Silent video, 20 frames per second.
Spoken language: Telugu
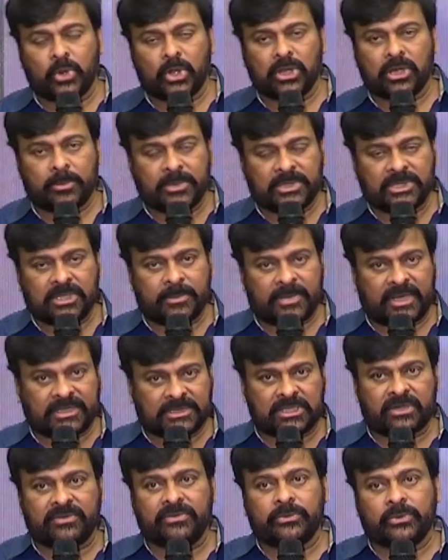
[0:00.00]
మూడు వందల మంది
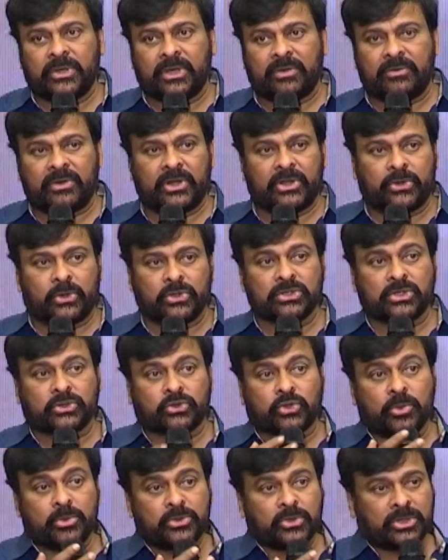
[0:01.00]
మాత్రమే ఉండేవాళ్ళు ఈరోజు
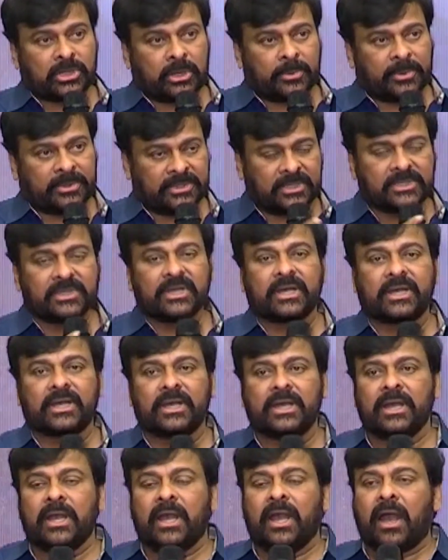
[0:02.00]
తొమ్మిది వందల మంది దాకా
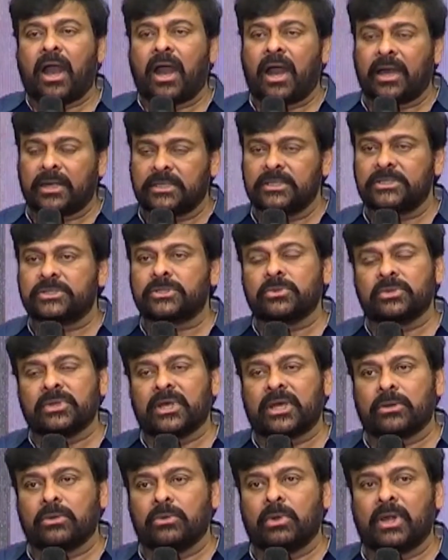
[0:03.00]
ఆర్టిస్టులు
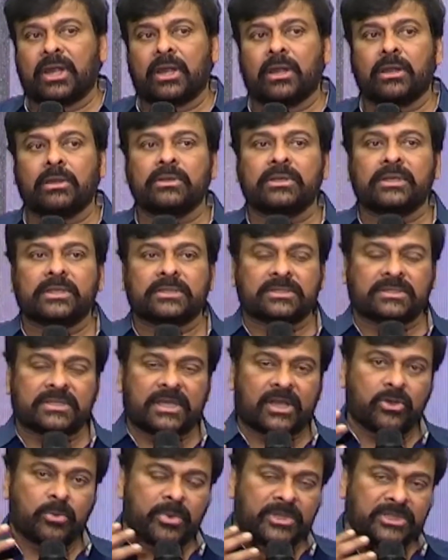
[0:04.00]
ఉన్నారు వాళ్ళలో
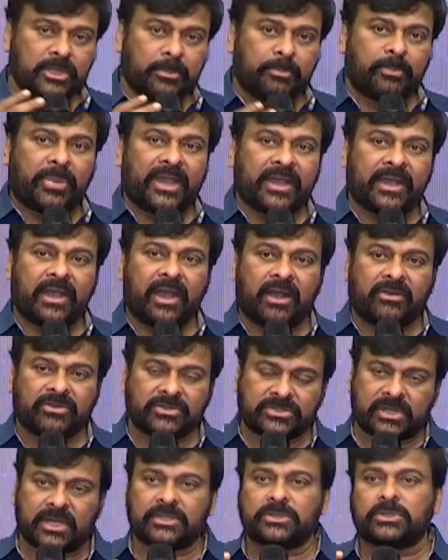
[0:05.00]
సగం మంది పైగా
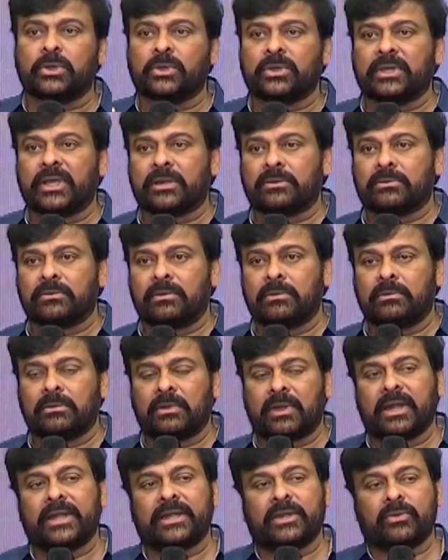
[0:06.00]
అవసరార్థులు ఉన్నారు
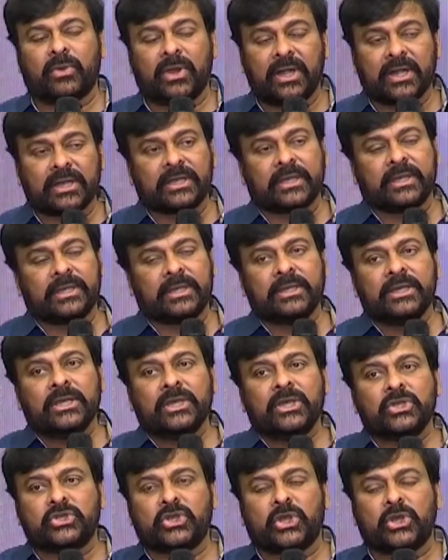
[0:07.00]
అలాంటి వాళ్ళకి
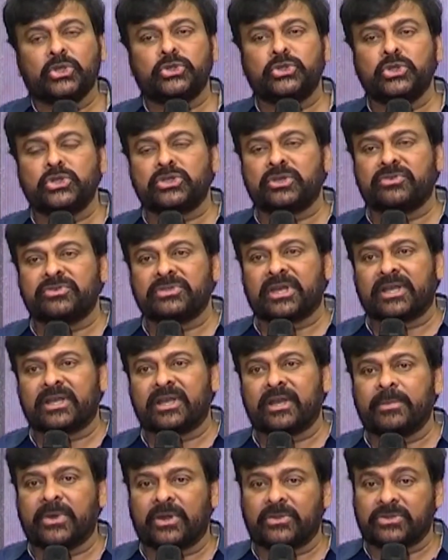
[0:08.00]
చేయొచ్చే
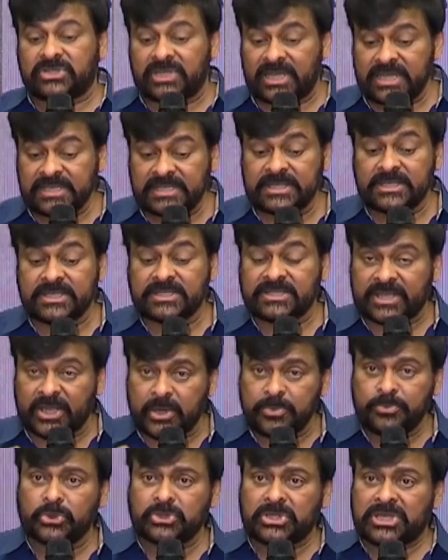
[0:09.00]
విధంగా మనం చేసి
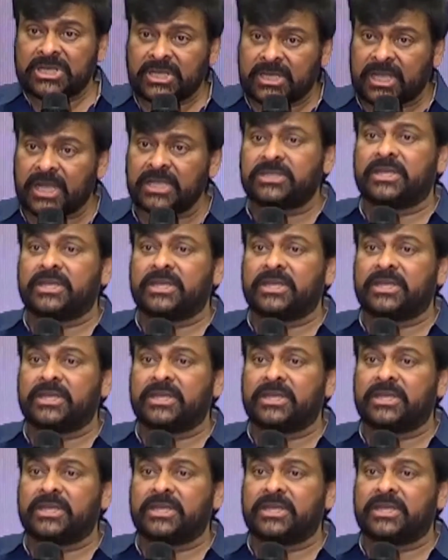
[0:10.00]
సరిపోదు ఇంకా